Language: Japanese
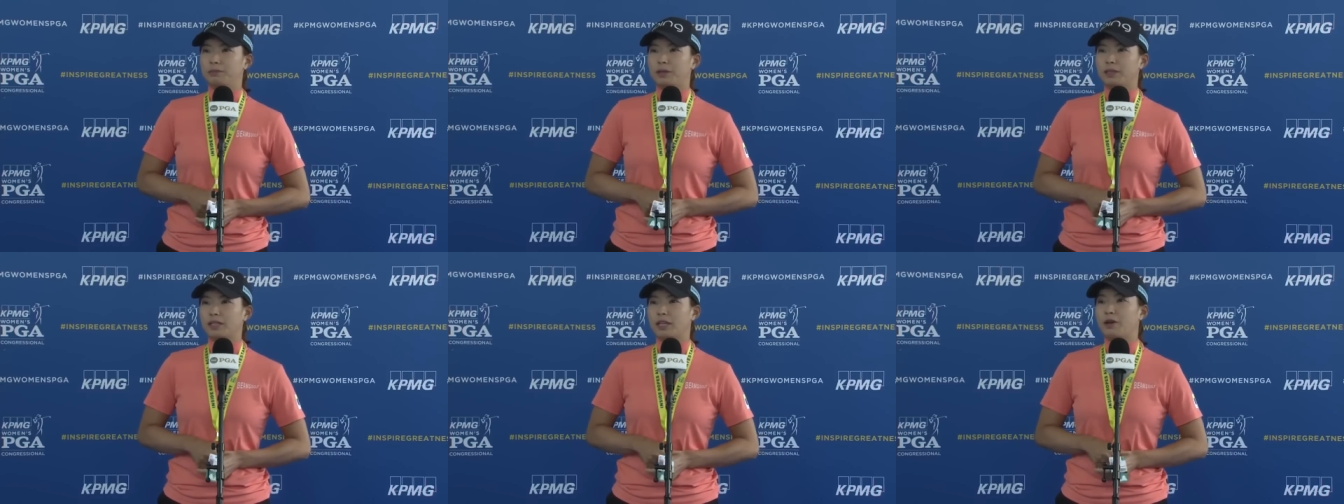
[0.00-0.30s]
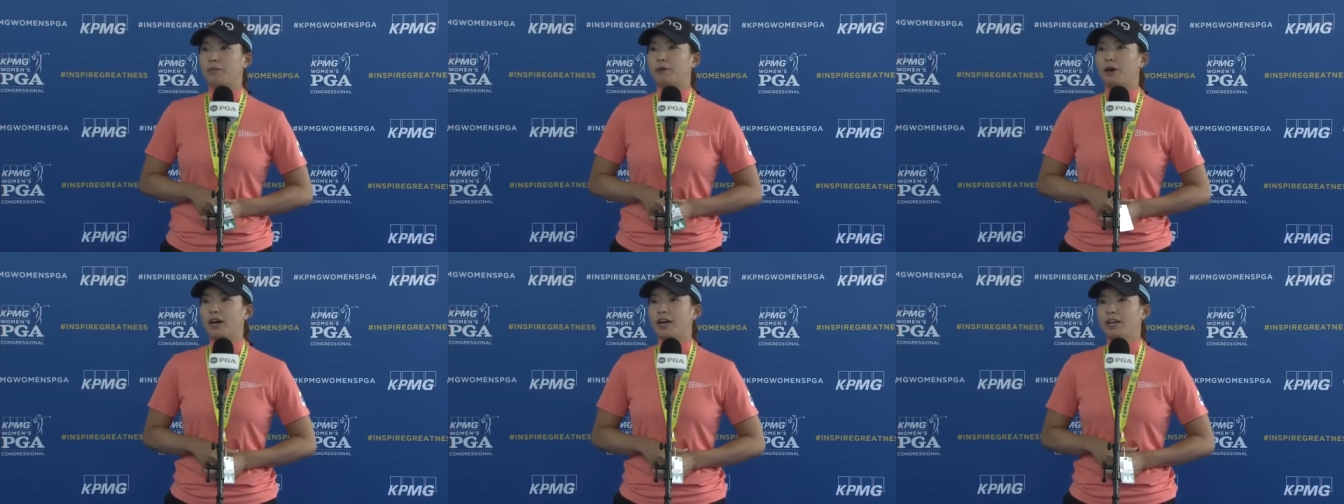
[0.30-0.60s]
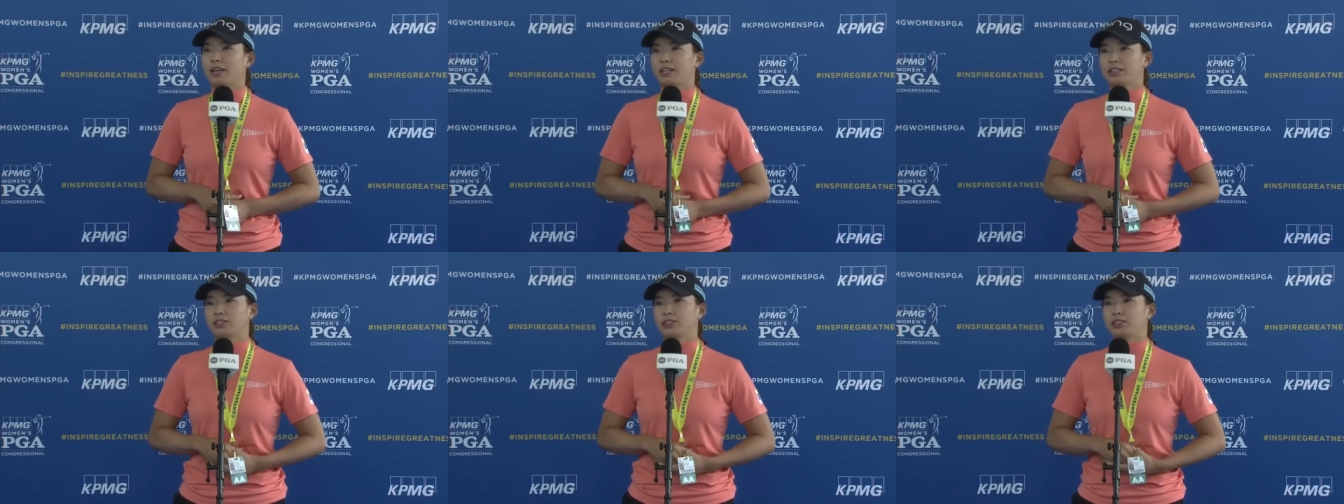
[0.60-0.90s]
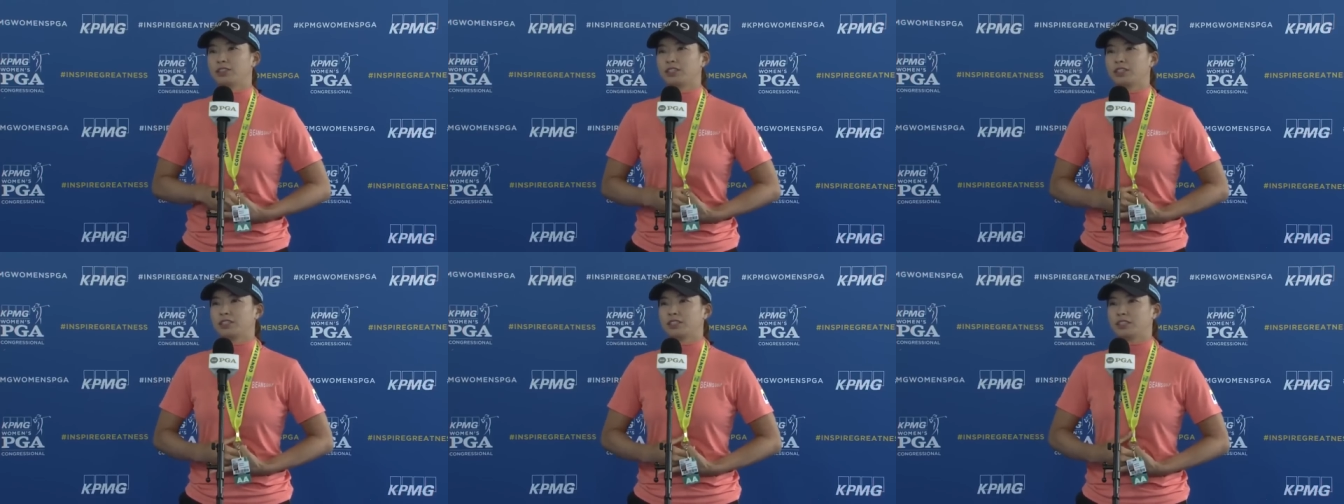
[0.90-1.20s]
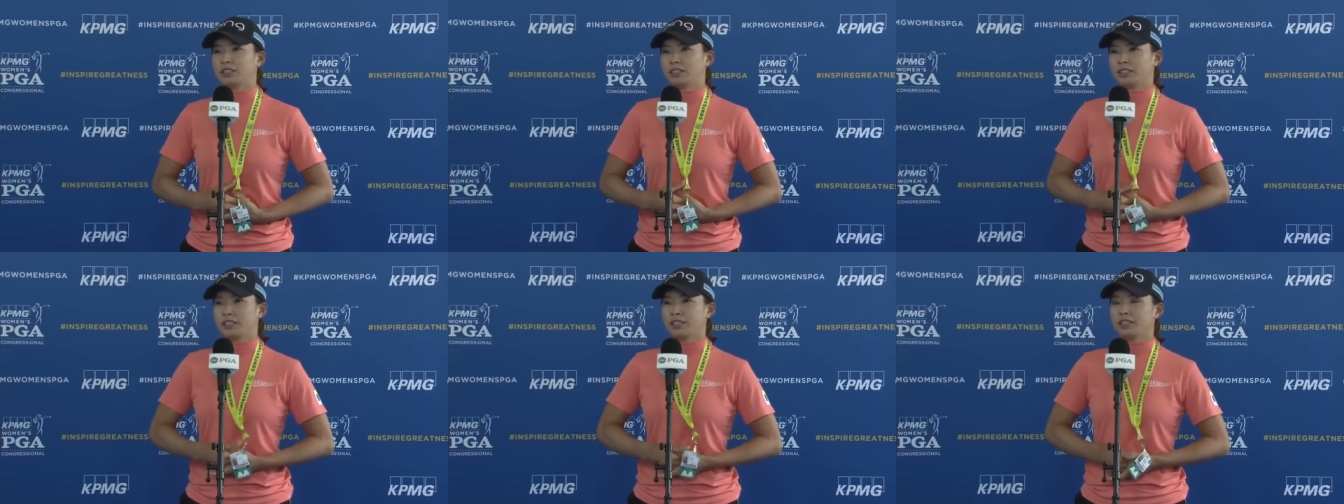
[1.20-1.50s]
パターも入らずって感
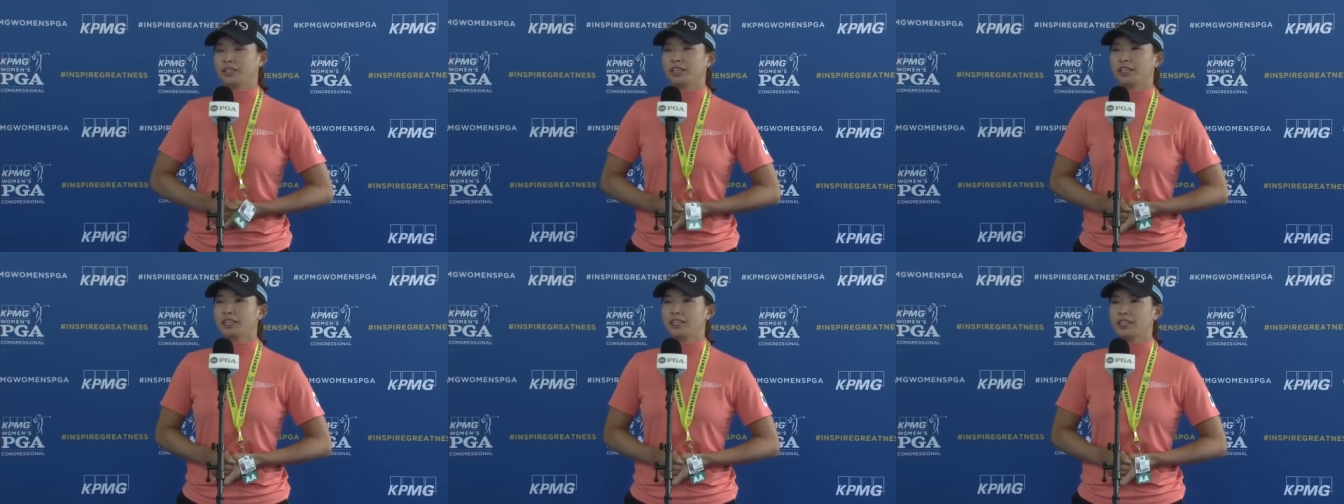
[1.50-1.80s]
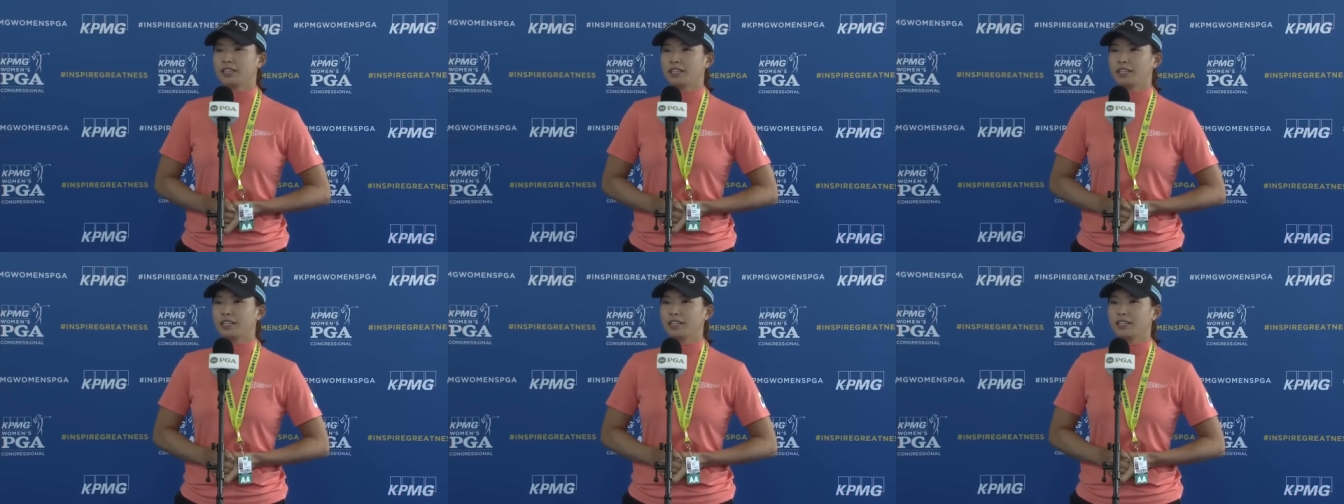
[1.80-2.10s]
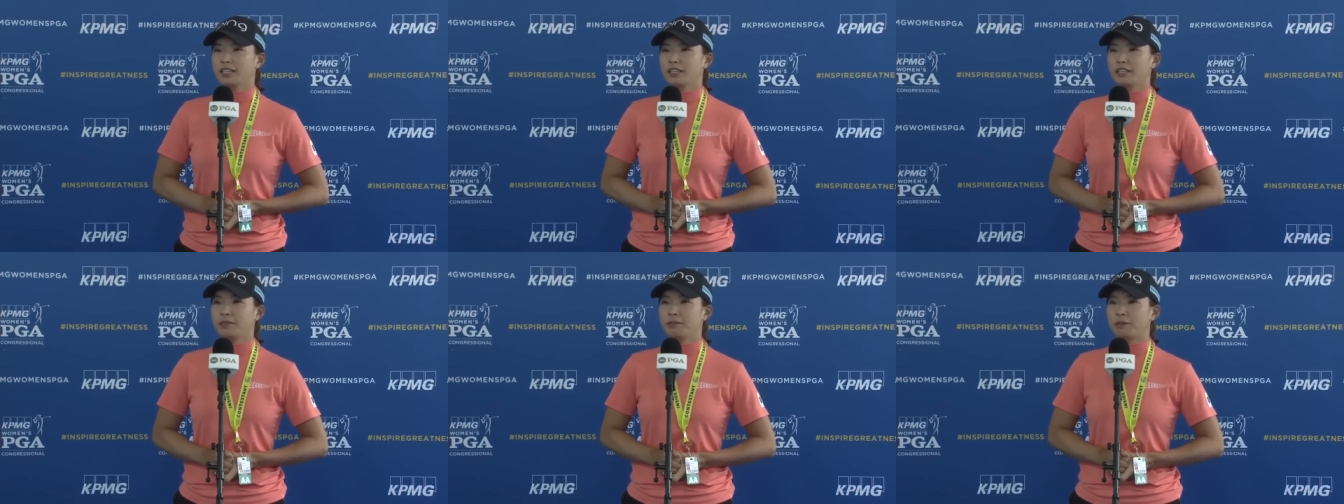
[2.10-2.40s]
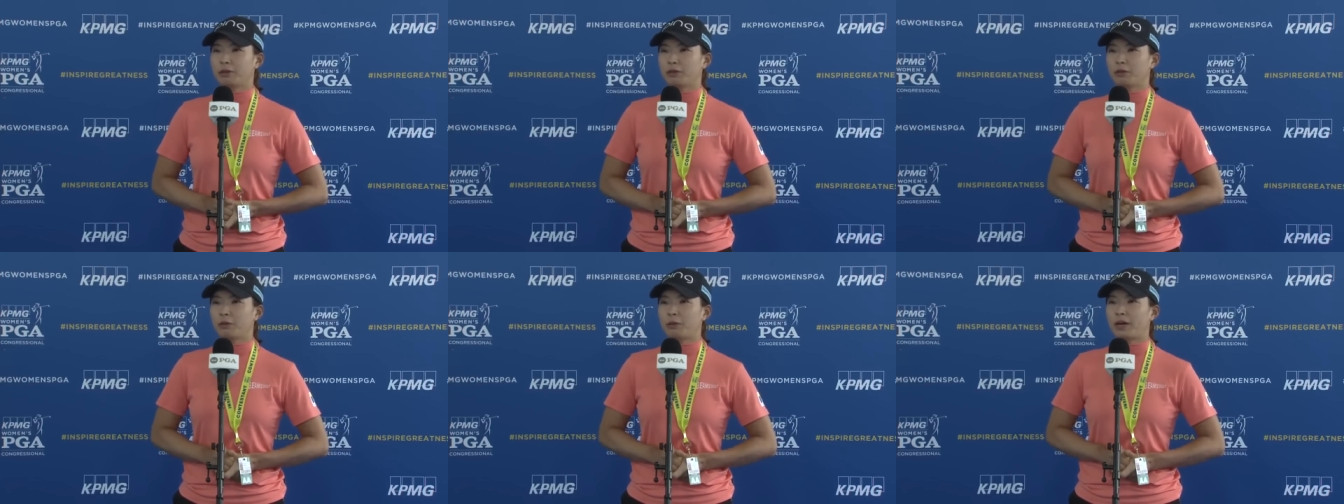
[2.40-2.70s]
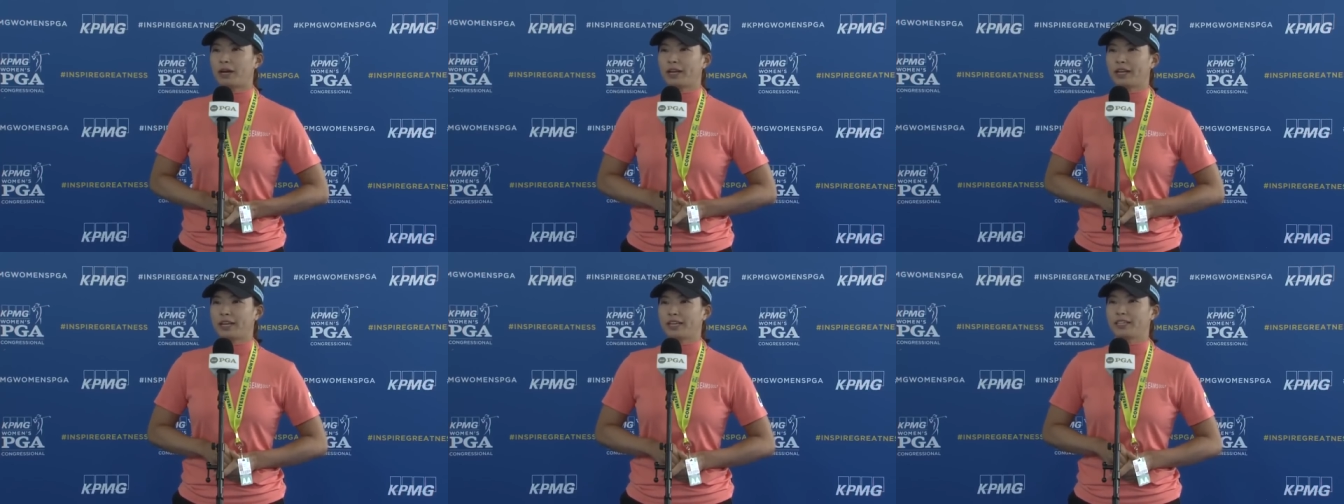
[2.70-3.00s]
じで全体的にまと
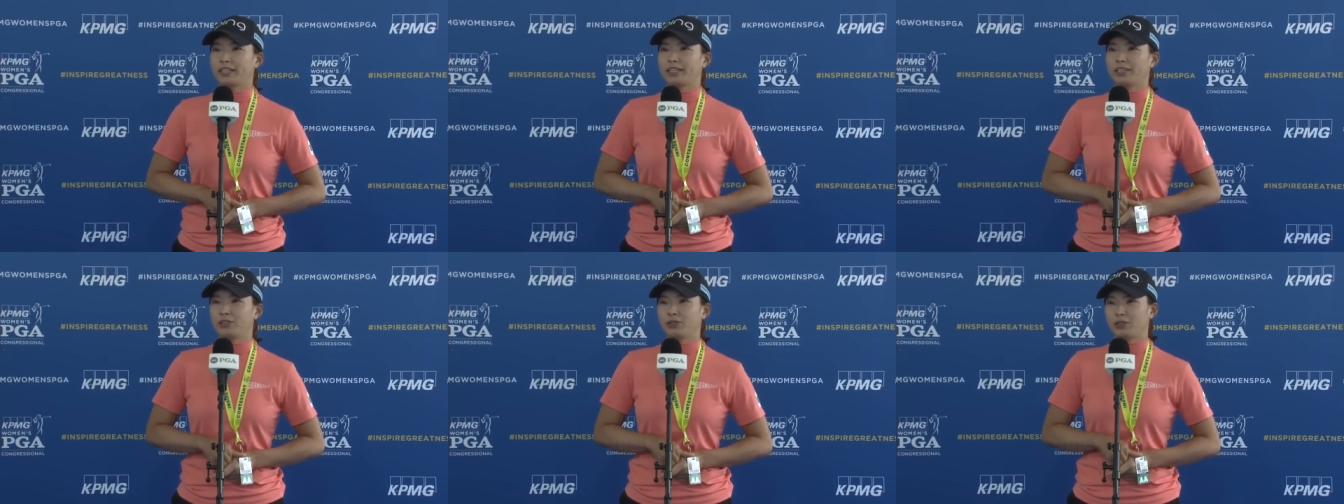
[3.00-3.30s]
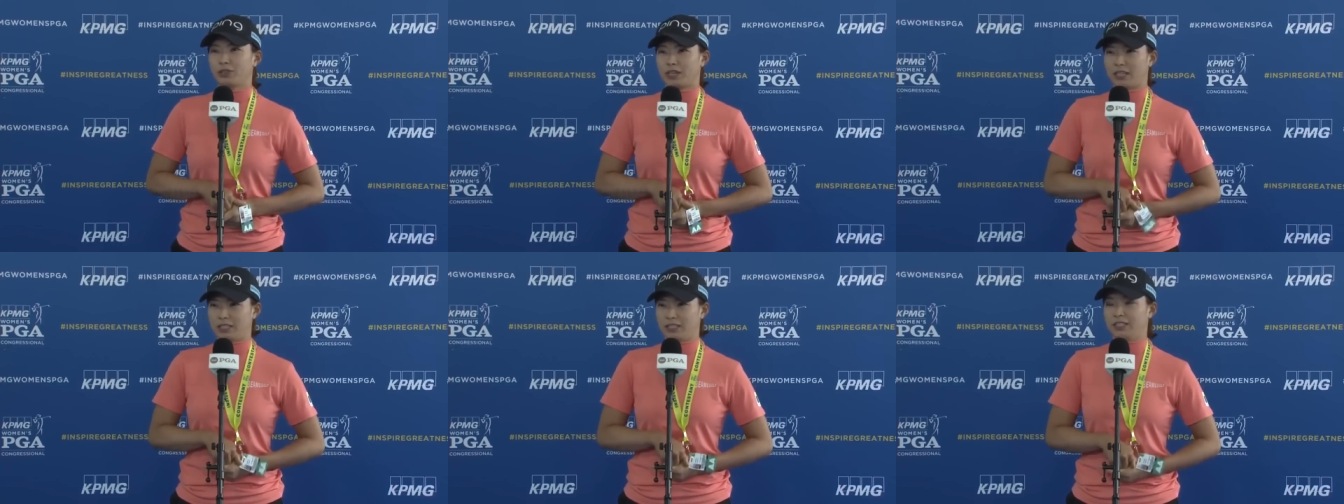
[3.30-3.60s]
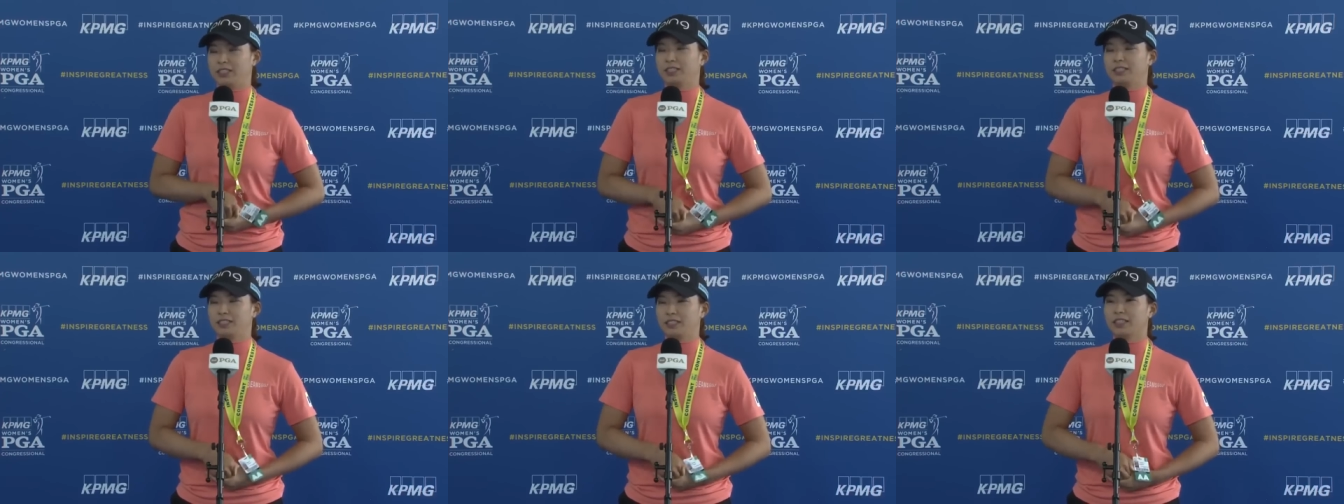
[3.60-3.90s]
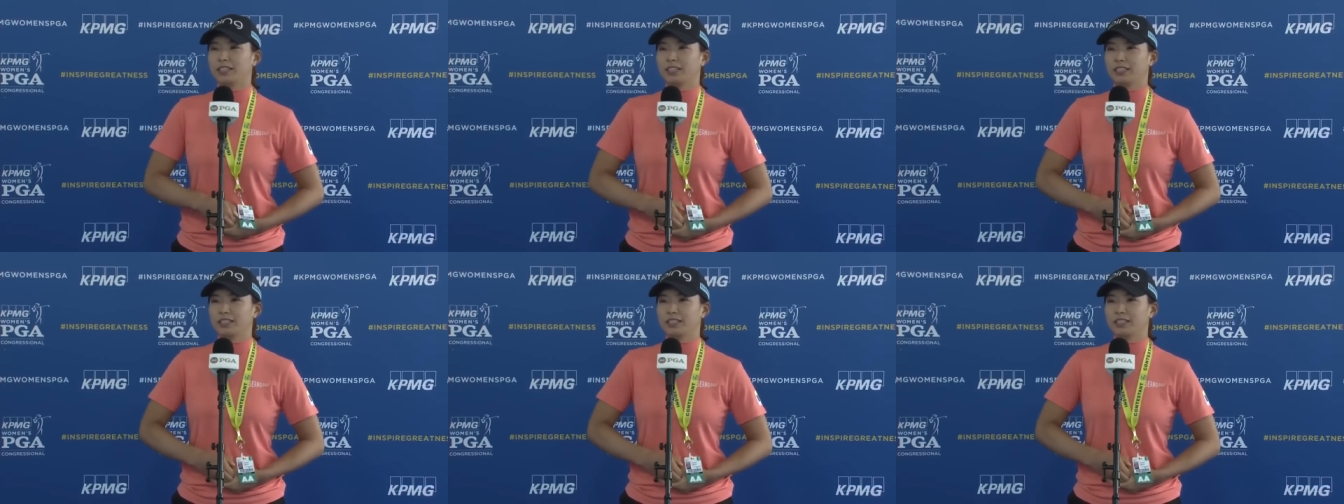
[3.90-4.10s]
まらないっていう感じですね。